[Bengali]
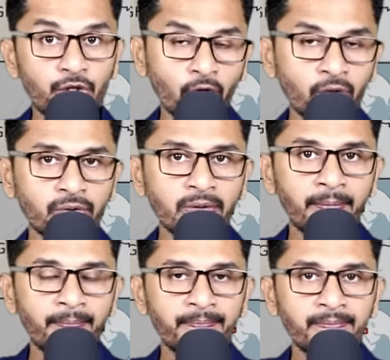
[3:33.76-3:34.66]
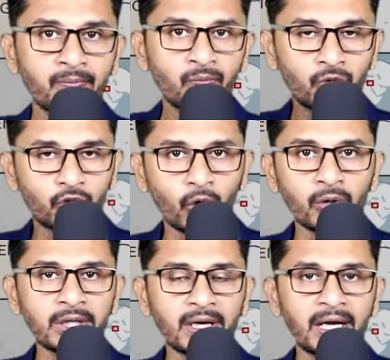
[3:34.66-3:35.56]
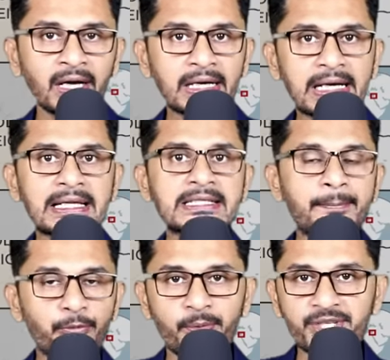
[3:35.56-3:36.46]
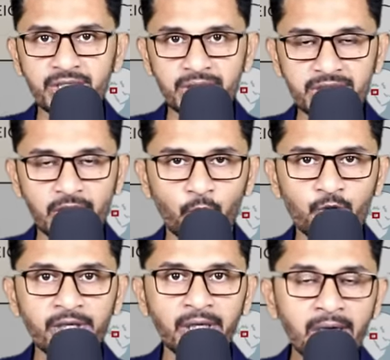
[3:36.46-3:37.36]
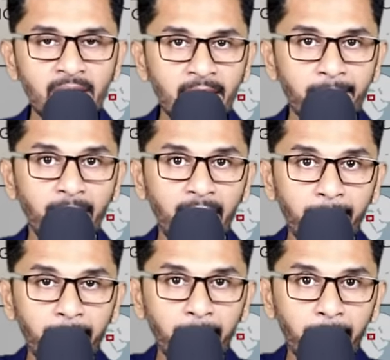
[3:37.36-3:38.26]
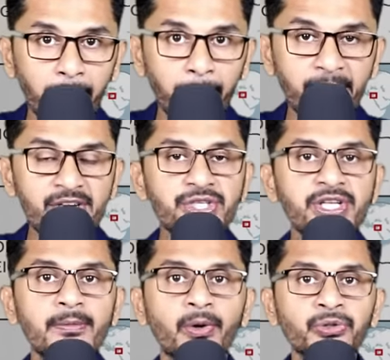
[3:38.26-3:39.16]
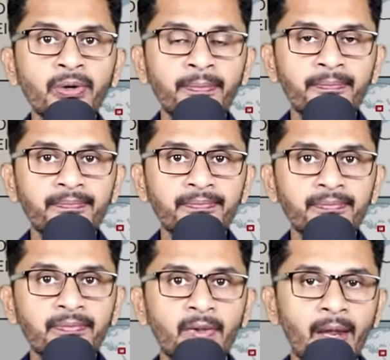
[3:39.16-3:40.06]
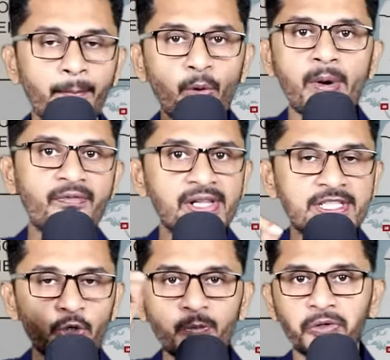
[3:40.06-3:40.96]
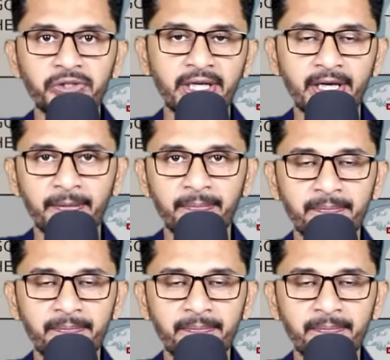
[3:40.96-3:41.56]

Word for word: যখন দখলদাররা গাজায় প্রবেশের চেষ্টা করছে বা বৃষ্টির মতো বোমা ফেলছে উপর থেকে